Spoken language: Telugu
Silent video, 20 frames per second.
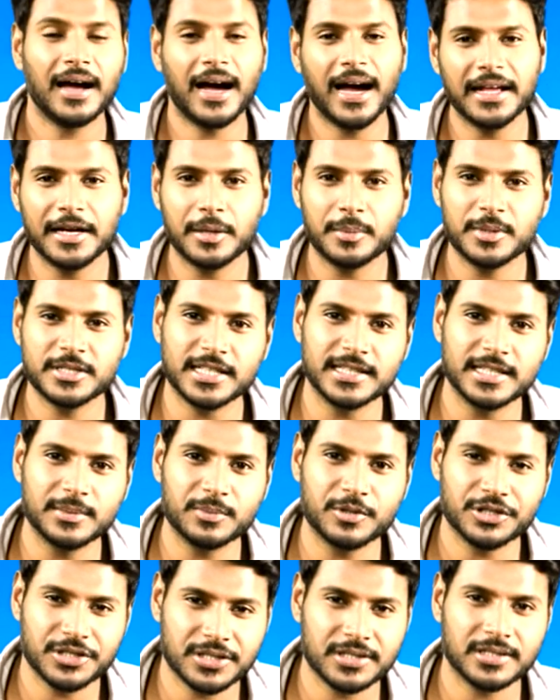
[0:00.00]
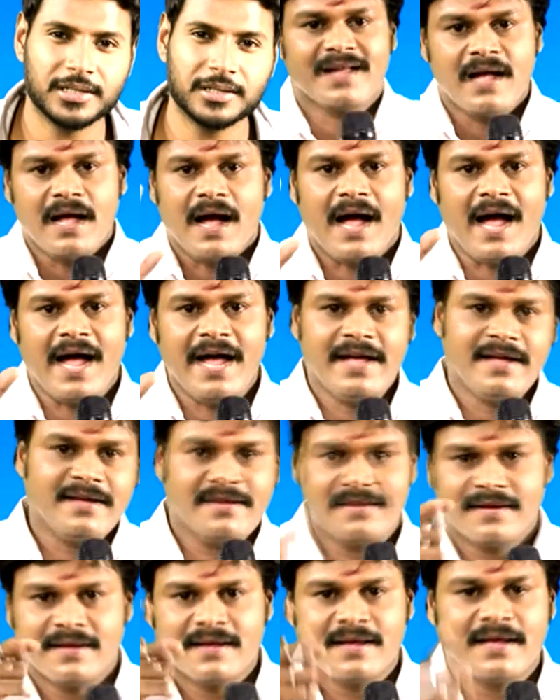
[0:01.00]
Hi, నేను మీ సందీప్ కిషన్ని. Hi,
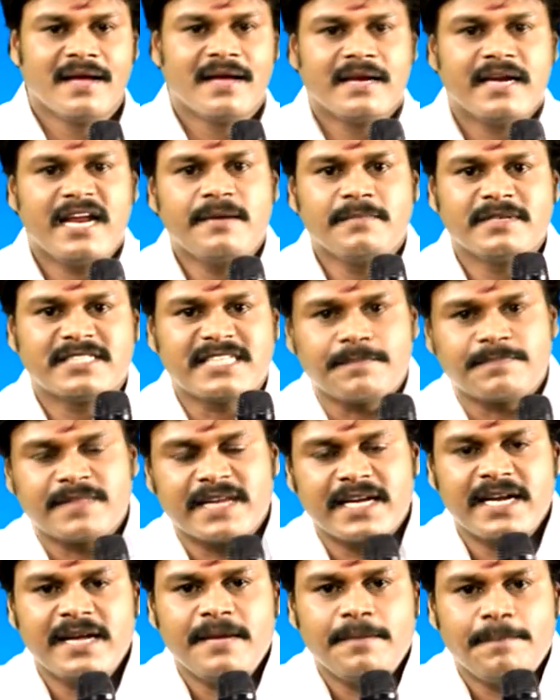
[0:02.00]
నేను మీ సప్తగిరి.